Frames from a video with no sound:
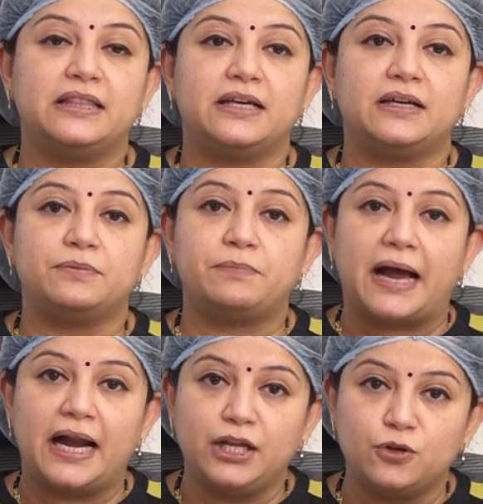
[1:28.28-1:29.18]
அந்த
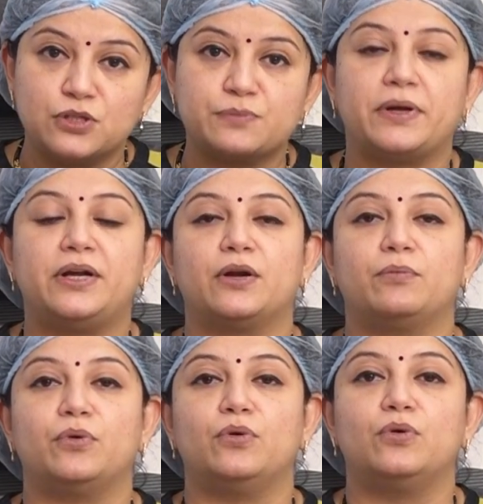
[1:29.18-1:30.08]
பேட் யூஸ்
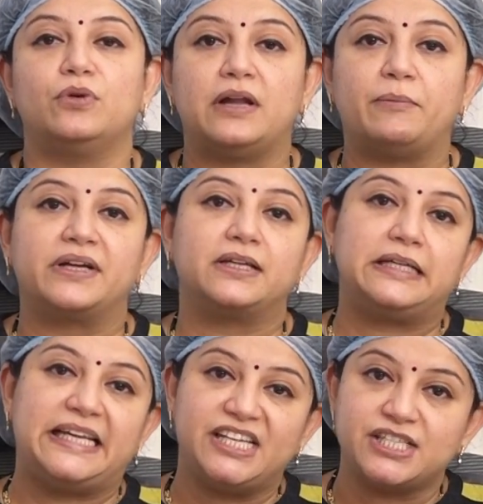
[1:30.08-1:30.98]
பண்ணுறப்போ
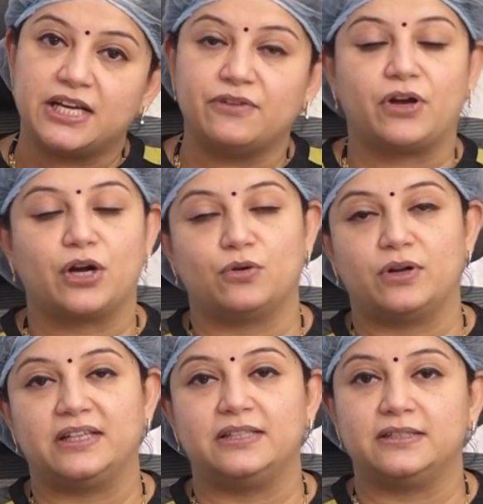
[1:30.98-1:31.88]
நமக்கு இச்சிங்
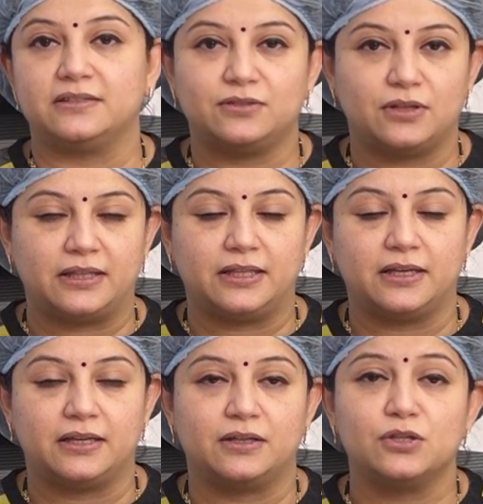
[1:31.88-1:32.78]
வரக்கூடாது அந்த